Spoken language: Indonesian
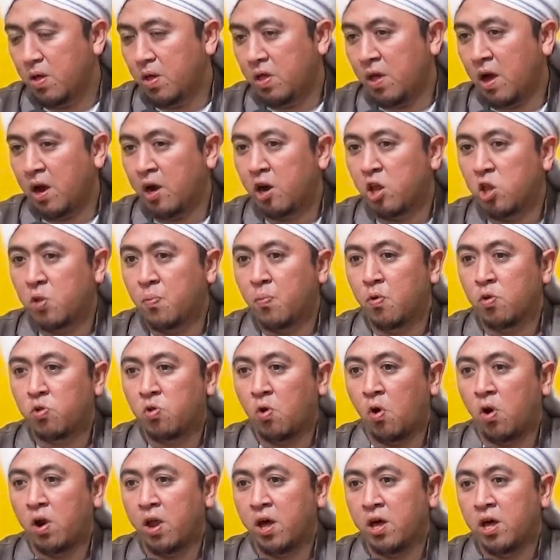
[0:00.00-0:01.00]
Yang disebut
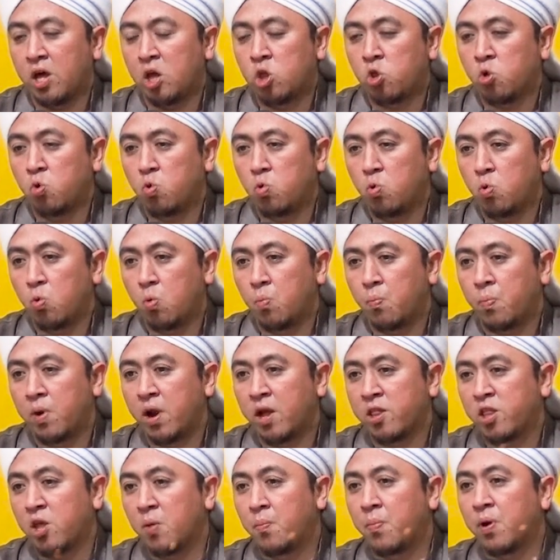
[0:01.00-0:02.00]
soleh itu
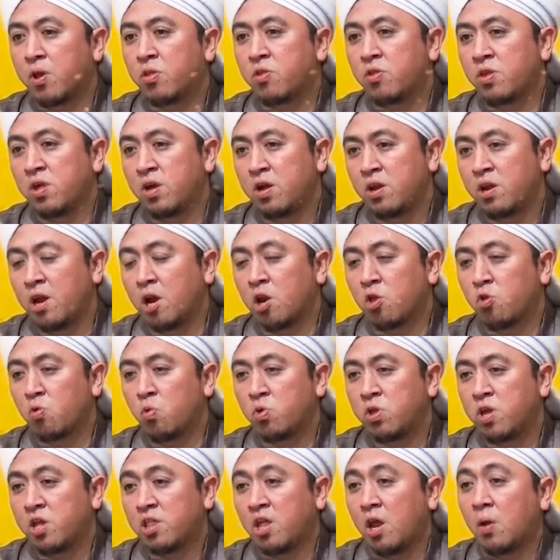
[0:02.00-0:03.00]
berarti bersih dan
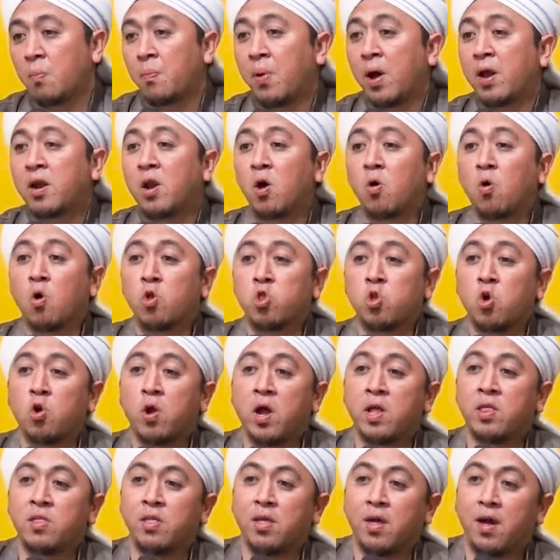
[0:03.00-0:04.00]
suci tanpa ada
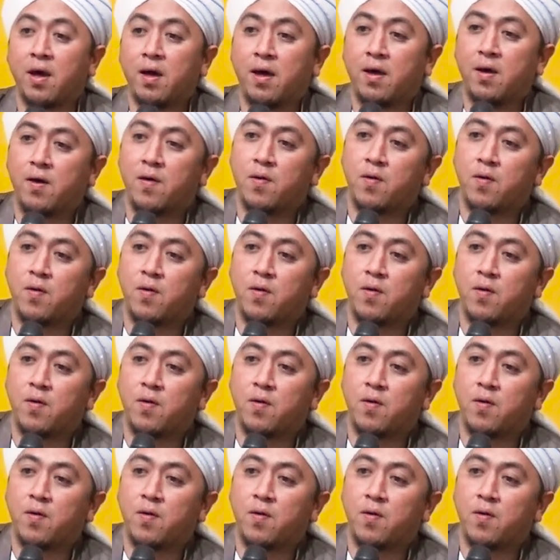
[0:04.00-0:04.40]
kotorannya.